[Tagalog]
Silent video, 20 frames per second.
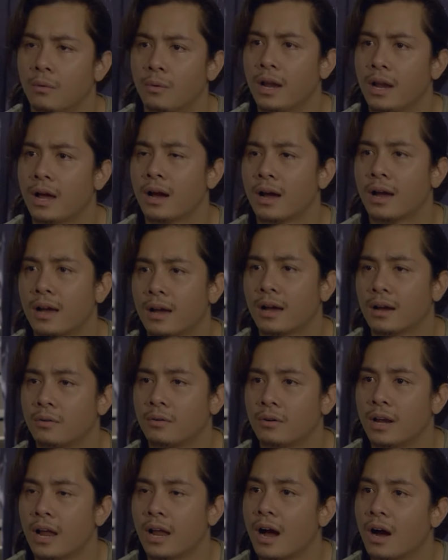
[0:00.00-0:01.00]
Wala nga.
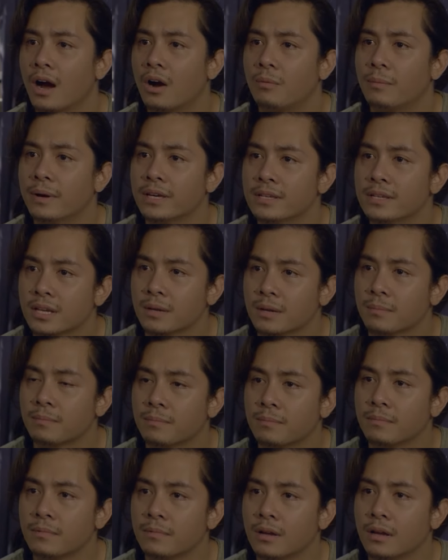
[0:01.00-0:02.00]
Wala Nine. nga ako maisip.
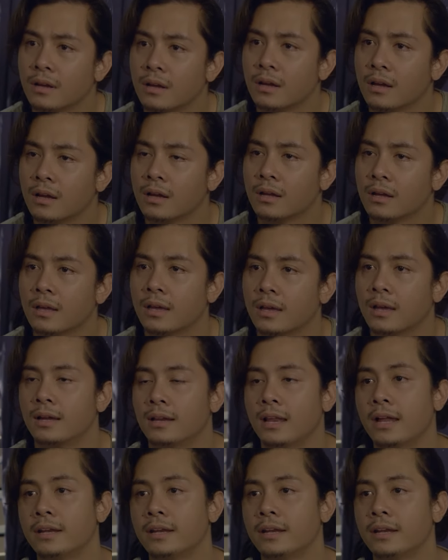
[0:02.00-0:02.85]
Eight.